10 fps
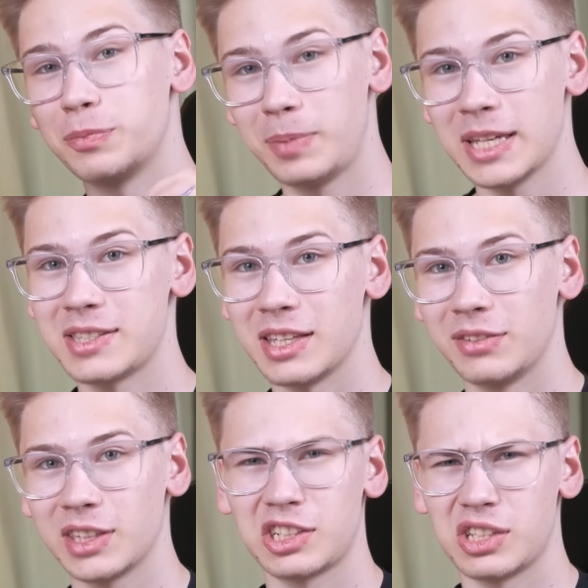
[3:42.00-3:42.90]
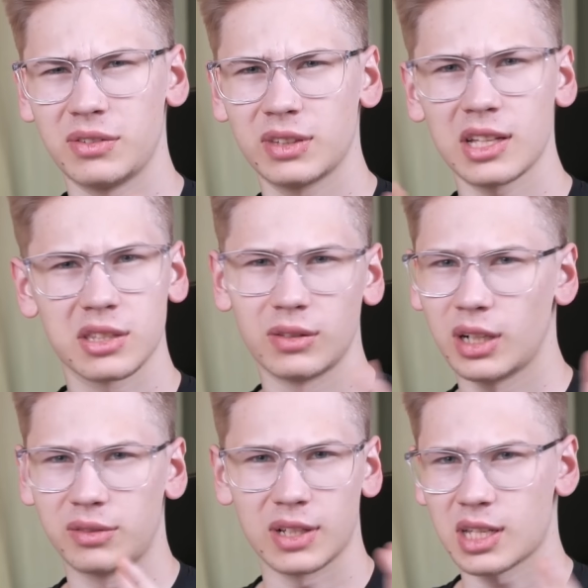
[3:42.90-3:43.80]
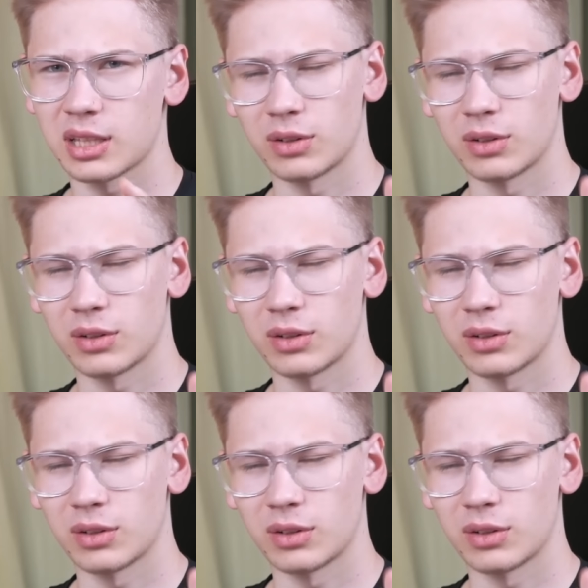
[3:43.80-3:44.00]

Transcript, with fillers: песне 2019 или 2020